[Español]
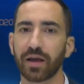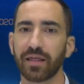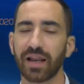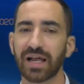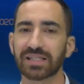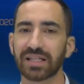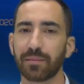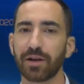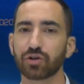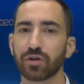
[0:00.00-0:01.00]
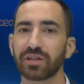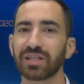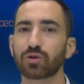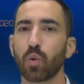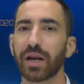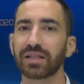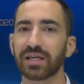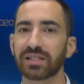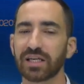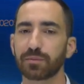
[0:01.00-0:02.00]
que de las
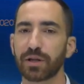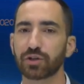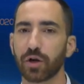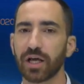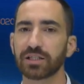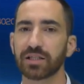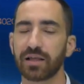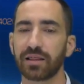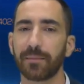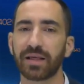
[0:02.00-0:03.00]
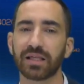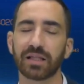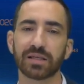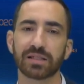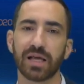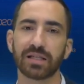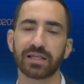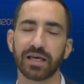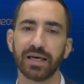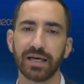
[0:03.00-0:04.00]
7.846 personas eh, dependientes de
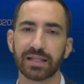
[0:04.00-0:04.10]
Elche,